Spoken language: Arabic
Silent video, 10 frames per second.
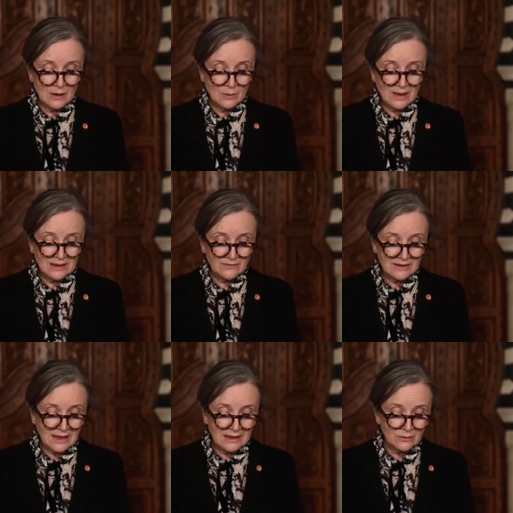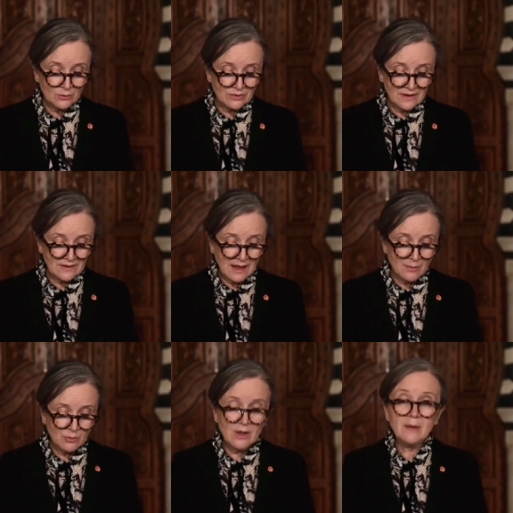وقد فتحت تونس
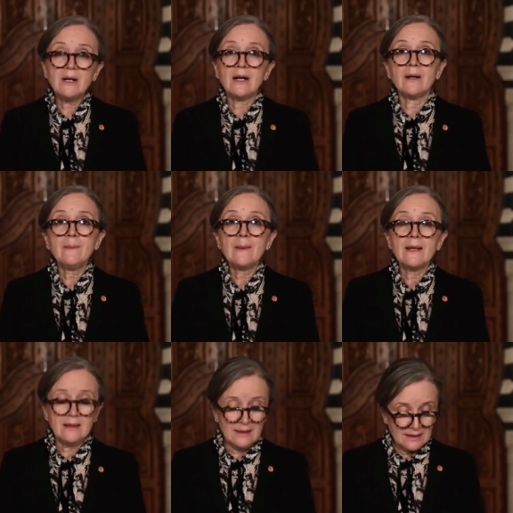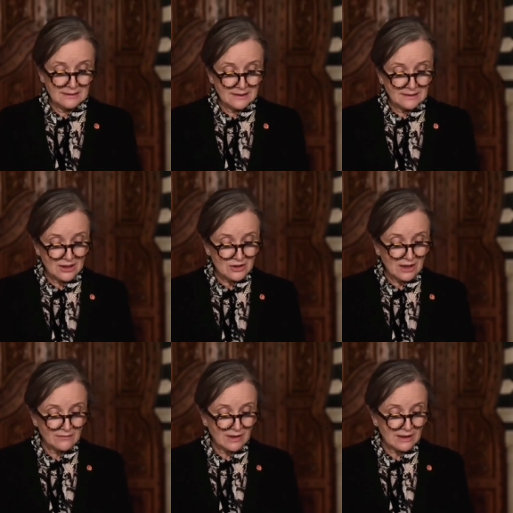أبوابها للجنة
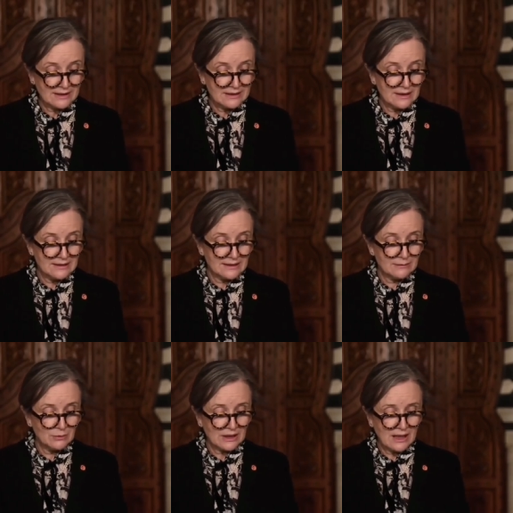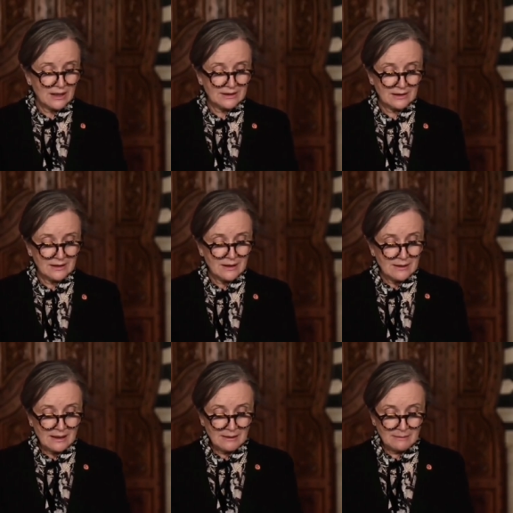الفرعية لوقاية
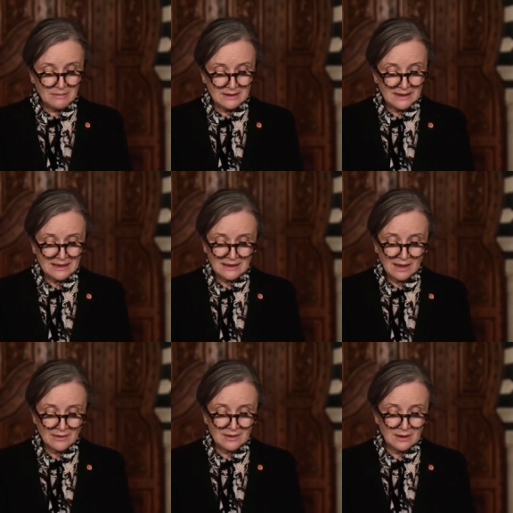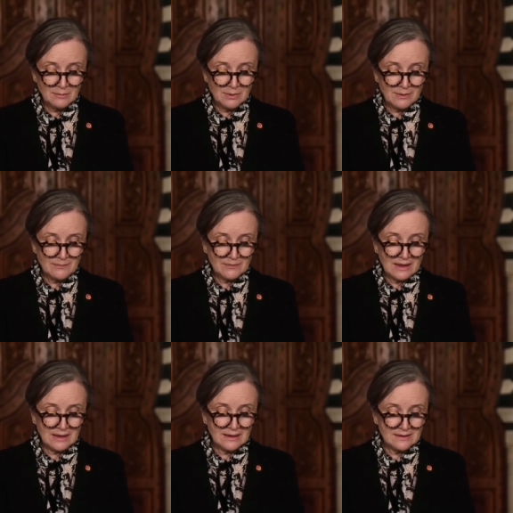من التعذيب
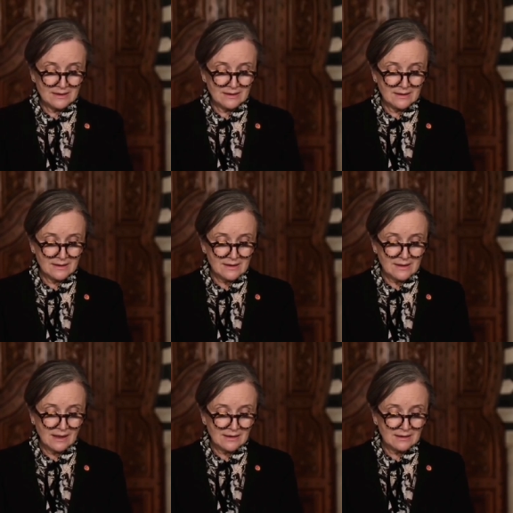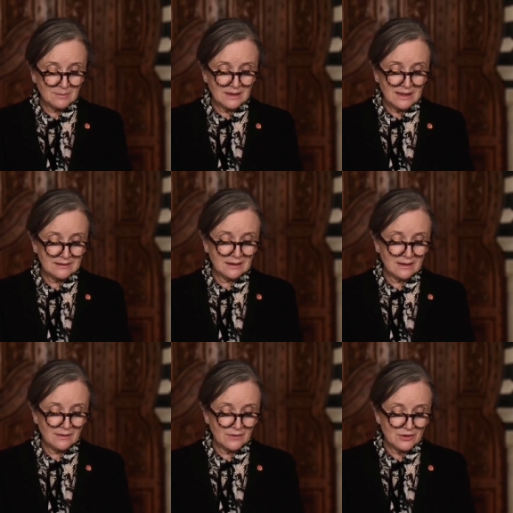التي زارت
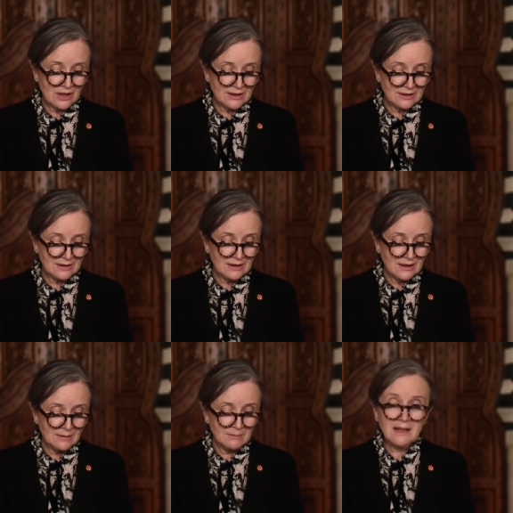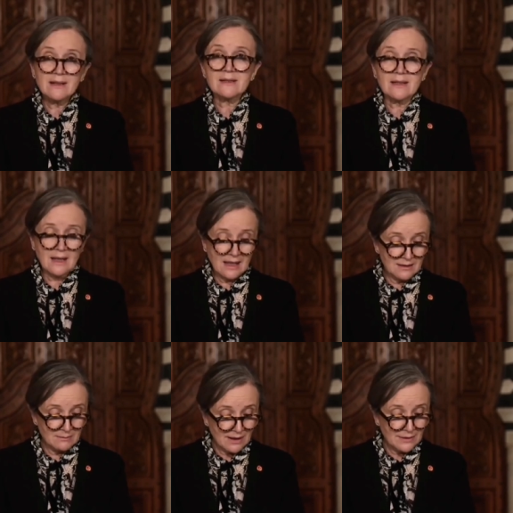بلادنا في شهر مارس
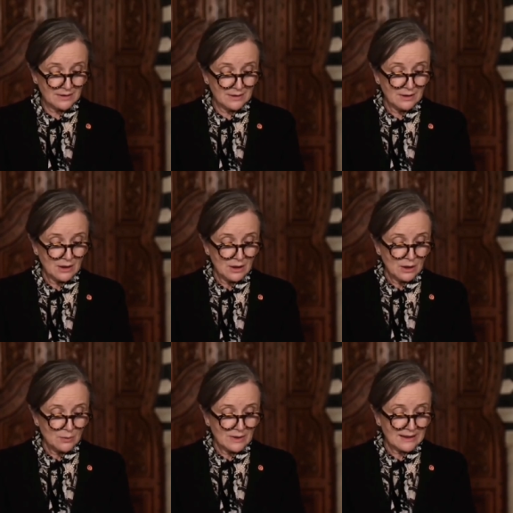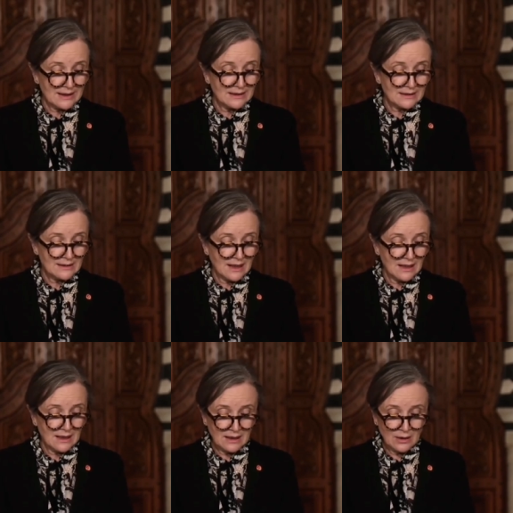الماضي وكانت
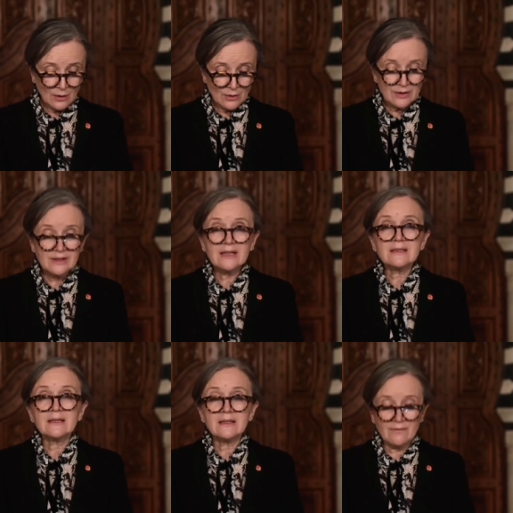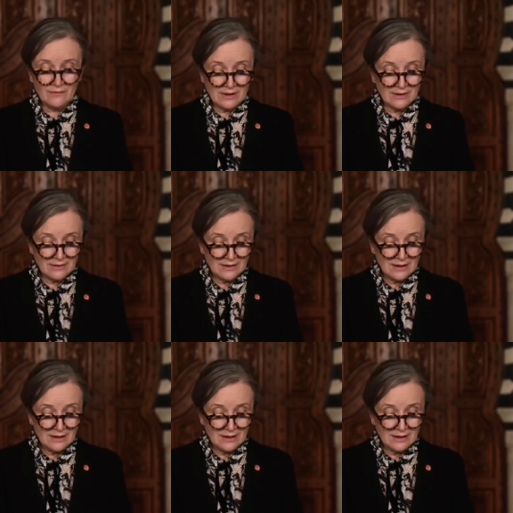لها حريه النفاذ